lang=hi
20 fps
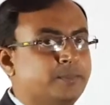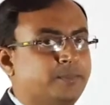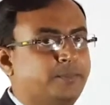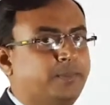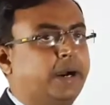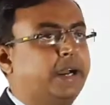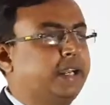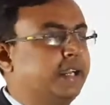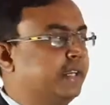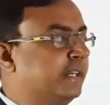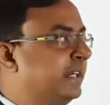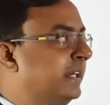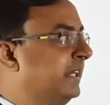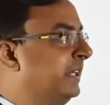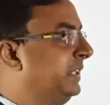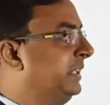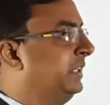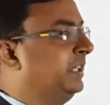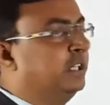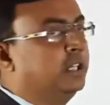बाइक
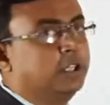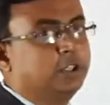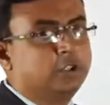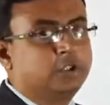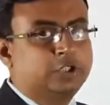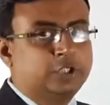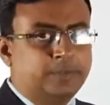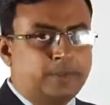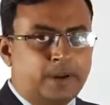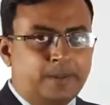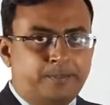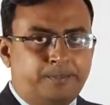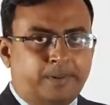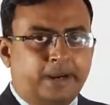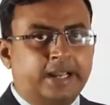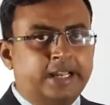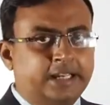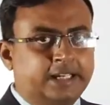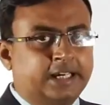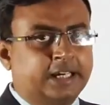खरीदी तो जब आप
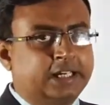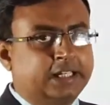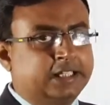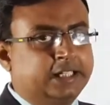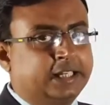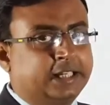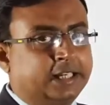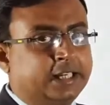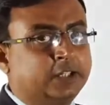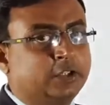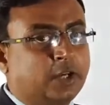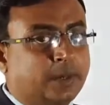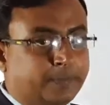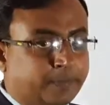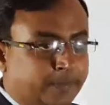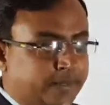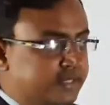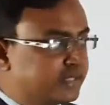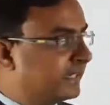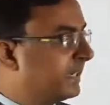बाइक खरीदेंगे तो
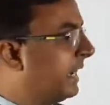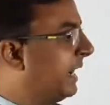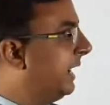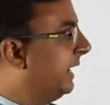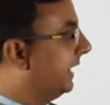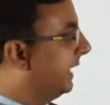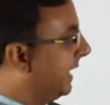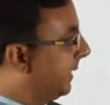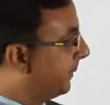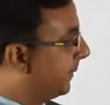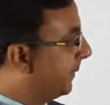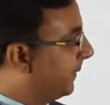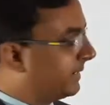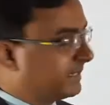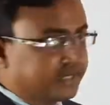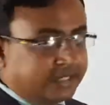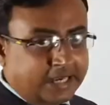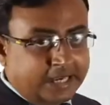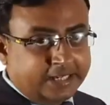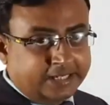आपके पास क्या आएगा आपके
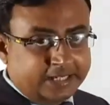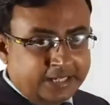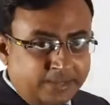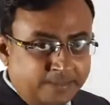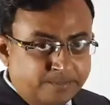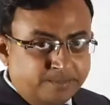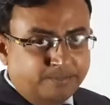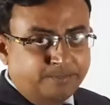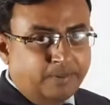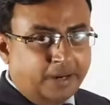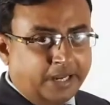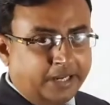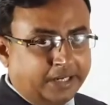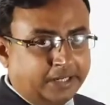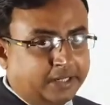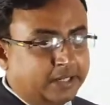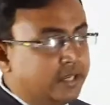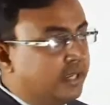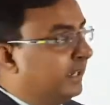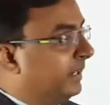पास ये आएगी
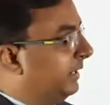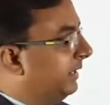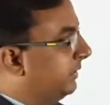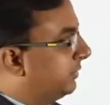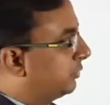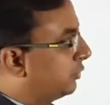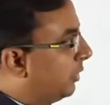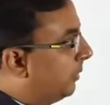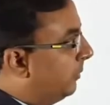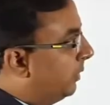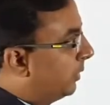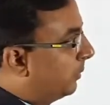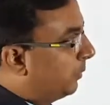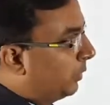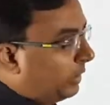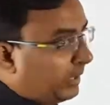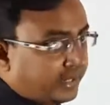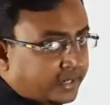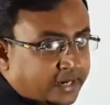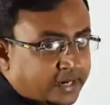बाइक इसको हम लोग
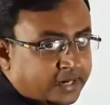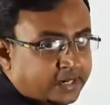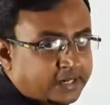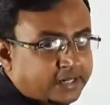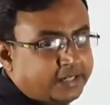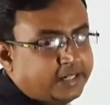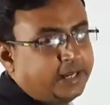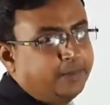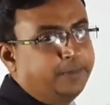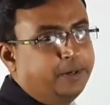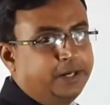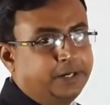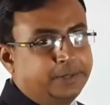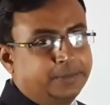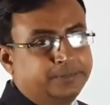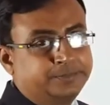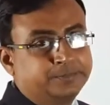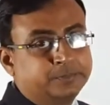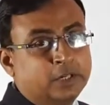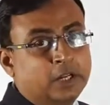बोलेंगे डेबिट
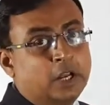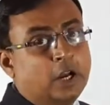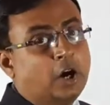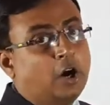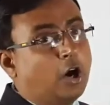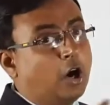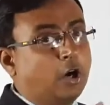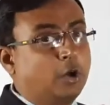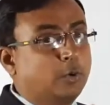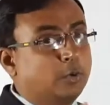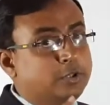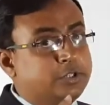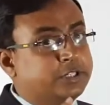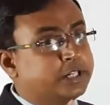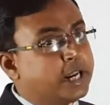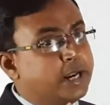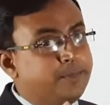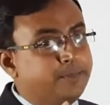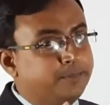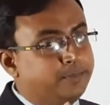और उस
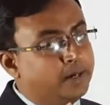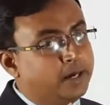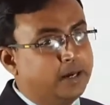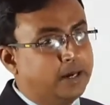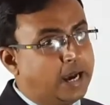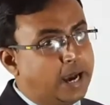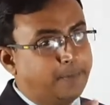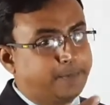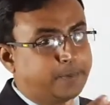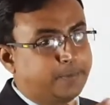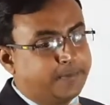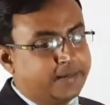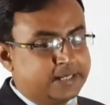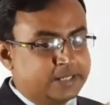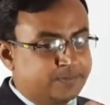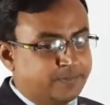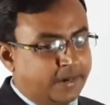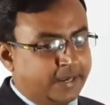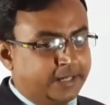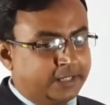टाइम आपके
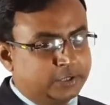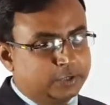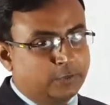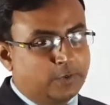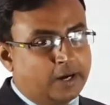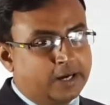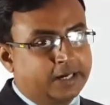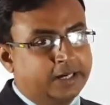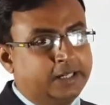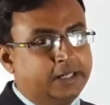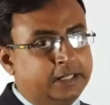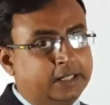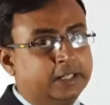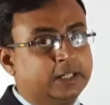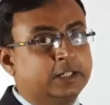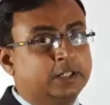पास बाइक तो आ गई